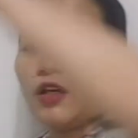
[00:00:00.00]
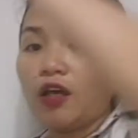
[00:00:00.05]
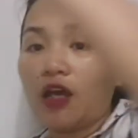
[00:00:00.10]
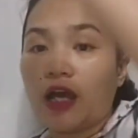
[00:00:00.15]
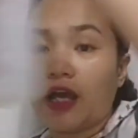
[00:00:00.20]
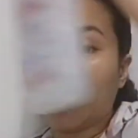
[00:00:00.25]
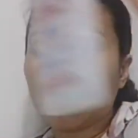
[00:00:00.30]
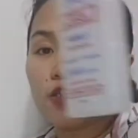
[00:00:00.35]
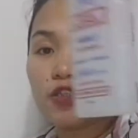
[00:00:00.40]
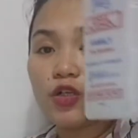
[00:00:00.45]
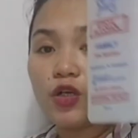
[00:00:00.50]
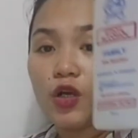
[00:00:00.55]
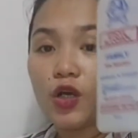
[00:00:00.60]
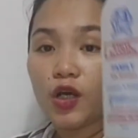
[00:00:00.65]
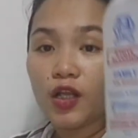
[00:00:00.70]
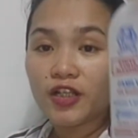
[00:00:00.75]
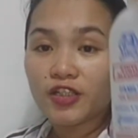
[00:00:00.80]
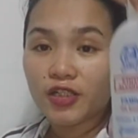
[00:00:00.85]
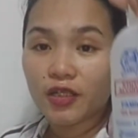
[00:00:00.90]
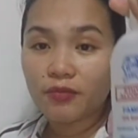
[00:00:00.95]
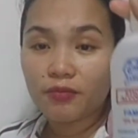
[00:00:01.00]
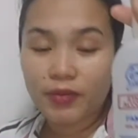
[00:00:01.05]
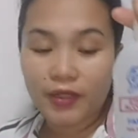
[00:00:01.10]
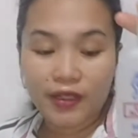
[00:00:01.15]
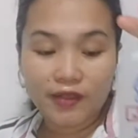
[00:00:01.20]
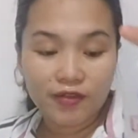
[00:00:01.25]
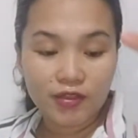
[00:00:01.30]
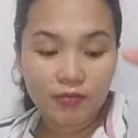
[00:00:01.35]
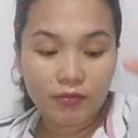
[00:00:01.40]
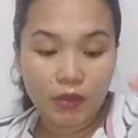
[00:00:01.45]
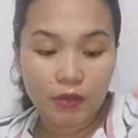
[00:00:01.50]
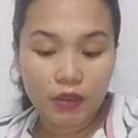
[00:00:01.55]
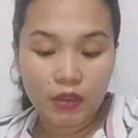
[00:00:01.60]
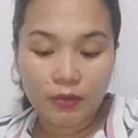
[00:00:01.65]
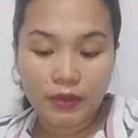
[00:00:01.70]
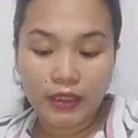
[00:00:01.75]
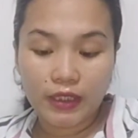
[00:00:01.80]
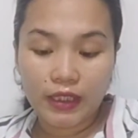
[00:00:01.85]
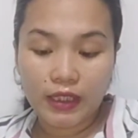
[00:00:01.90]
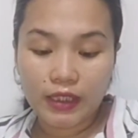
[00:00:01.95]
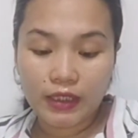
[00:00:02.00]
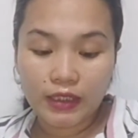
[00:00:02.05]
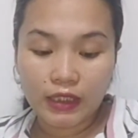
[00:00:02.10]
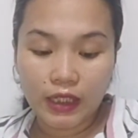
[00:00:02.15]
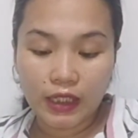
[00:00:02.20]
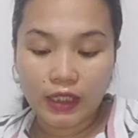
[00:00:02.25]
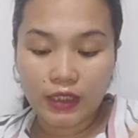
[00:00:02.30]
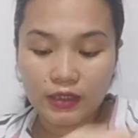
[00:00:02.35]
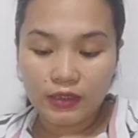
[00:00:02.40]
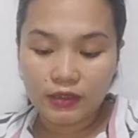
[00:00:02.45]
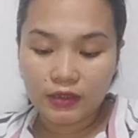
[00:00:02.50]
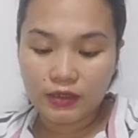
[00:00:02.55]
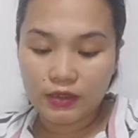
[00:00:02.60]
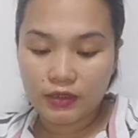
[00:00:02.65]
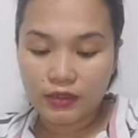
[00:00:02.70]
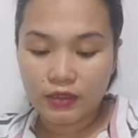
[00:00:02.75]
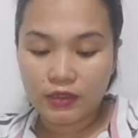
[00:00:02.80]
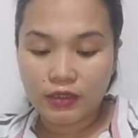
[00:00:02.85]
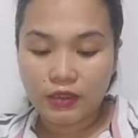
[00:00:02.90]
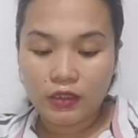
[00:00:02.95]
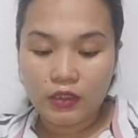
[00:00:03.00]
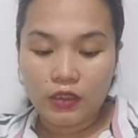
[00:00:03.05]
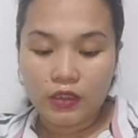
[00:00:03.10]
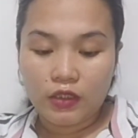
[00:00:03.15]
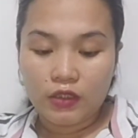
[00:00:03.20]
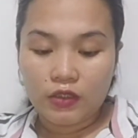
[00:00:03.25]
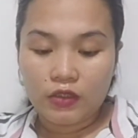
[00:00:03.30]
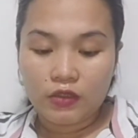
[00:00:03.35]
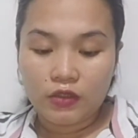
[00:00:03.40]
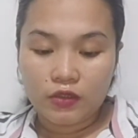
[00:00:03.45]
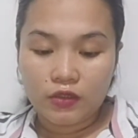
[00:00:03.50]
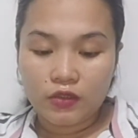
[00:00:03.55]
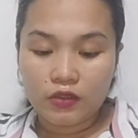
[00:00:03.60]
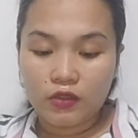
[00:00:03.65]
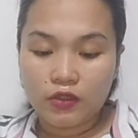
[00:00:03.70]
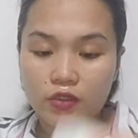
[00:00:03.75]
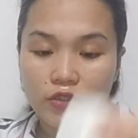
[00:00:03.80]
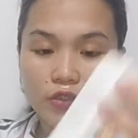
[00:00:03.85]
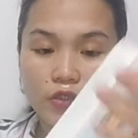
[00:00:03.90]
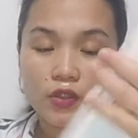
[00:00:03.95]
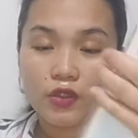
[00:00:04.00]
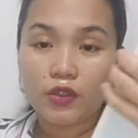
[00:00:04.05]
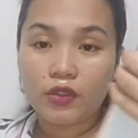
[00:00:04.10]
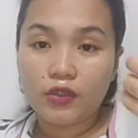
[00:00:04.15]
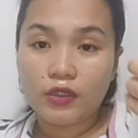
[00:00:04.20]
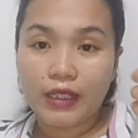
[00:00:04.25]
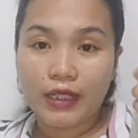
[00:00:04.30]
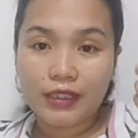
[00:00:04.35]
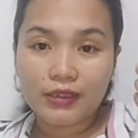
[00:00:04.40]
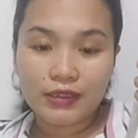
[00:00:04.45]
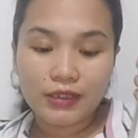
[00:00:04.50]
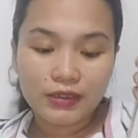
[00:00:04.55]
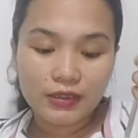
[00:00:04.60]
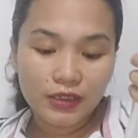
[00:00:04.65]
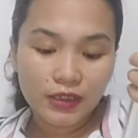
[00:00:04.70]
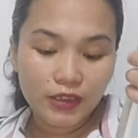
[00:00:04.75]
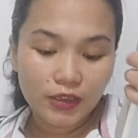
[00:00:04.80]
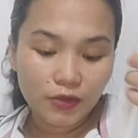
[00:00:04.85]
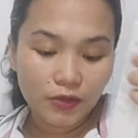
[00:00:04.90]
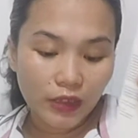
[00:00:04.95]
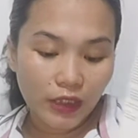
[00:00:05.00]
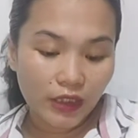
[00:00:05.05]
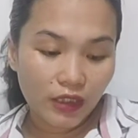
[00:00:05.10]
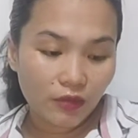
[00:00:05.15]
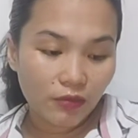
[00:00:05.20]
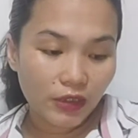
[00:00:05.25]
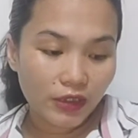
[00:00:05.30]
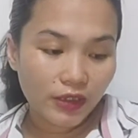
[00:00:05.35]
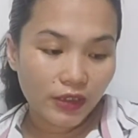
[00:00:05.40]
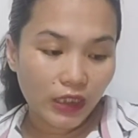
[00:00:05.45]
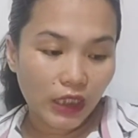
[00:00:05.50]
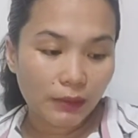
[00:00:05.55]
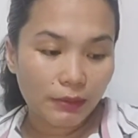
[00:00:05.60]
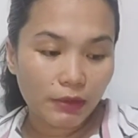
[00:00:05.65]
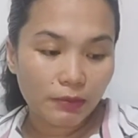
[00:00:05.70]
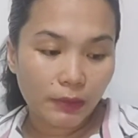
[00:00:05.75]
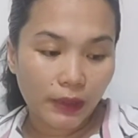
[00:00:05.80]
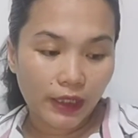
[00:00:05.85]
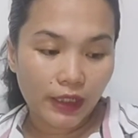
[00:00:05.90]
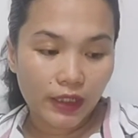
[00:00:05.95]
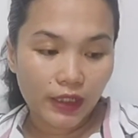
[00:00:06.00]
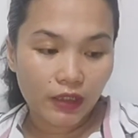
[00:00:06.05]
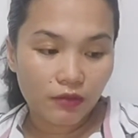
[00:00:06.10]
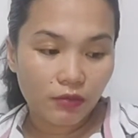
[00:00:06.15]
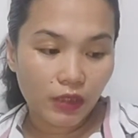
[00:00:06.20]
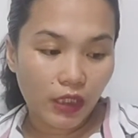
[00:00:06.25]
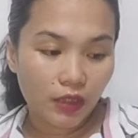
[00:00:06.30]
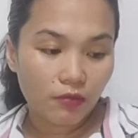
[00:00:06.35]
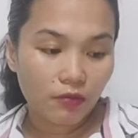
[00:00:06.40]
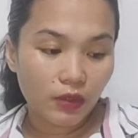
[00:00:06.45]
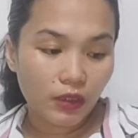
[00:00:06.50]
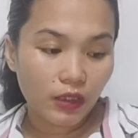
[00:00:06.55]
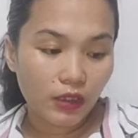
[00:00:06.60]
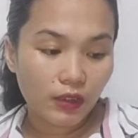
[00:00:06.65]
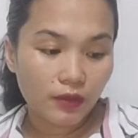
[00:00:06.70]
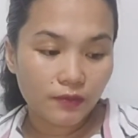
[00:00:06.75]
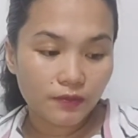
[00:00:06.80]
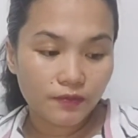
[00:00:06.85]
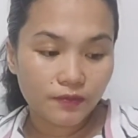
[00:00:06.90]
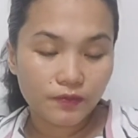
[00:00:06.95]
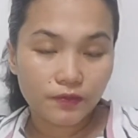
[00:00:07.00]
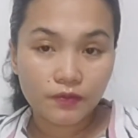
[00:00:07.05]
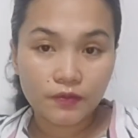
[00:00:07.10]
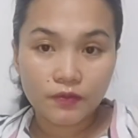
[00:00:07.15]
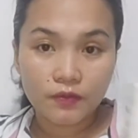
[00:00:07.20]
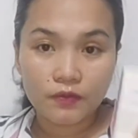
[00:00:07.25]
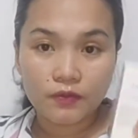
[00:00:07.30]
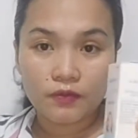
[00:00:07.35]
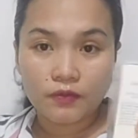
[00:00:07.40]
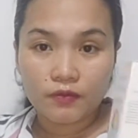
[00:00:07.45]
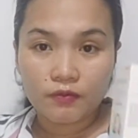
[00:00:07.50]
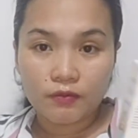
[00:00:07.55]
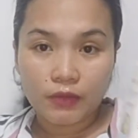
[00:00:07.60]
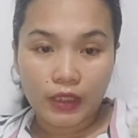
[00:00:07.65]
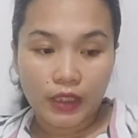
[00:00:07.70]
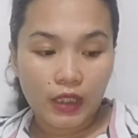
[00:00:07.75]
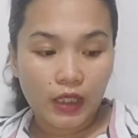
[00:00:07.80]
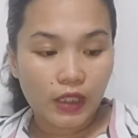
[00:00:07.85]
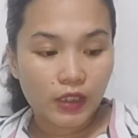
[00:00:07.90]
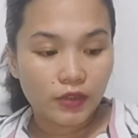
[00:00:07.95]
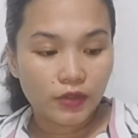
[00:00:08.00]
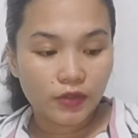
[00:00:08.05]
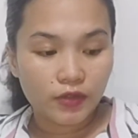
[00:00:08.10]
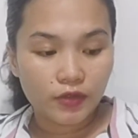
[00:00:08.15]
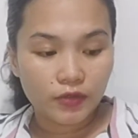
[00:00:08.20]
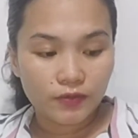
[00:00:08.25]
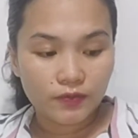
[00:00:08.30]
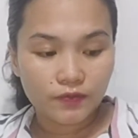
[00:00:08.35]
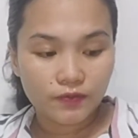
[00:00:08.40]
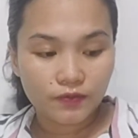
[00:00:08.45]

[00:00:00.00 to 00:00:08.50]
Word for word: alcohol, syempre hindi mawawala yan. Ito, lactacid yung gagamitin namin para kay baby. Para ano.